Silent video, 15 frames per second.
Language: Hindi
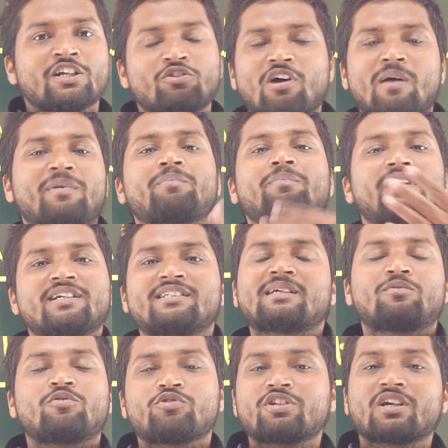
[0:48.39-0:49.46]
तो आपके पेरेंट्स
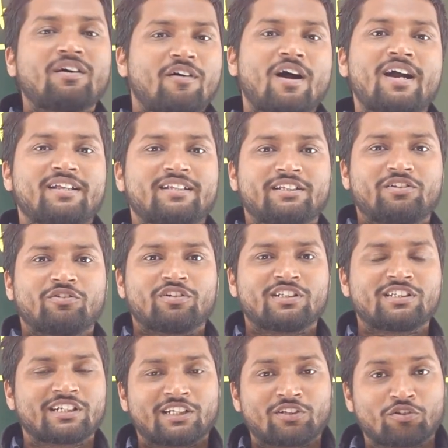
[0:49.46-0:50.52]
आपको कुछ अवार्ड देते होंगे
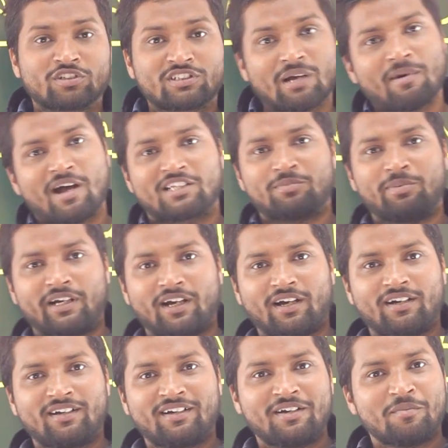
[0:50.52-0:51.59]
जैसे कहते होंगे सबास
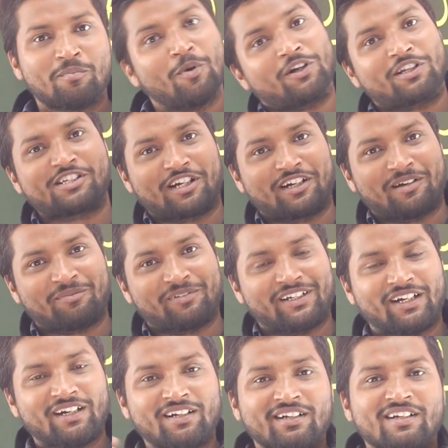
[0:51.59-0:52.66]
बेटा बहुत अच्छा काम किया